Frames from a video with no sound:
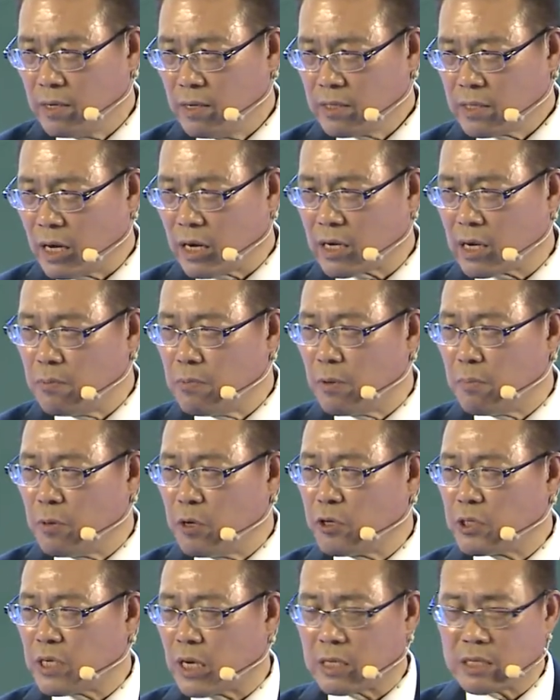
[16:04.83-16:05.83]
他根本没有
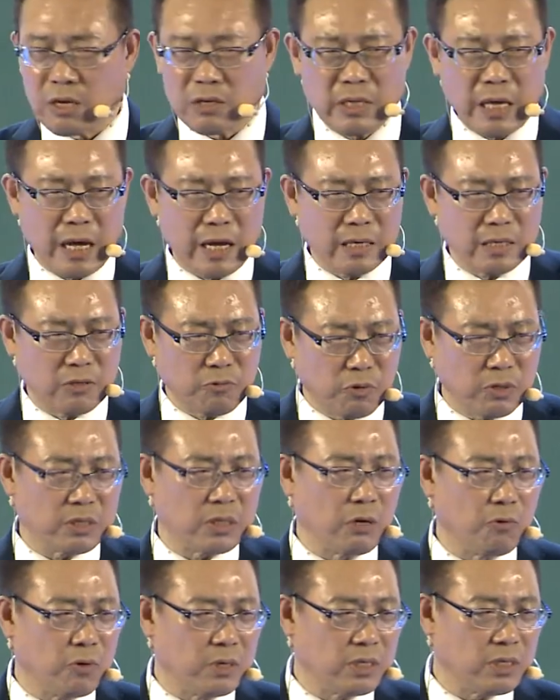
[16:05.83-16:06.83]
想到他会
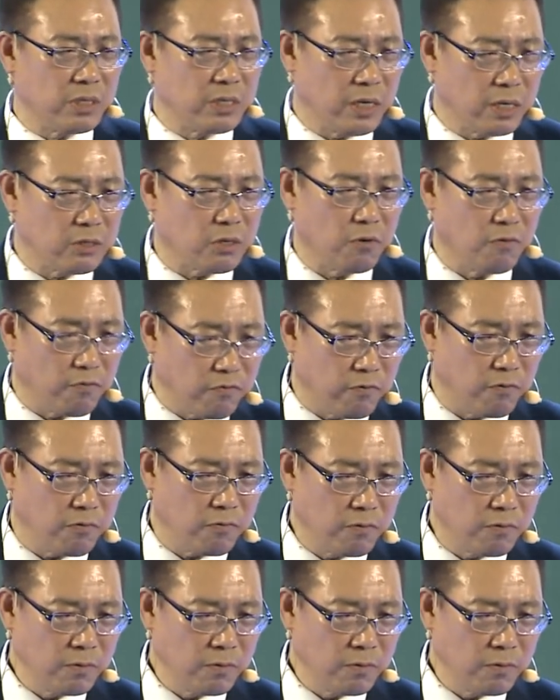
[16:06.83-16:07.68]
成为世界首富。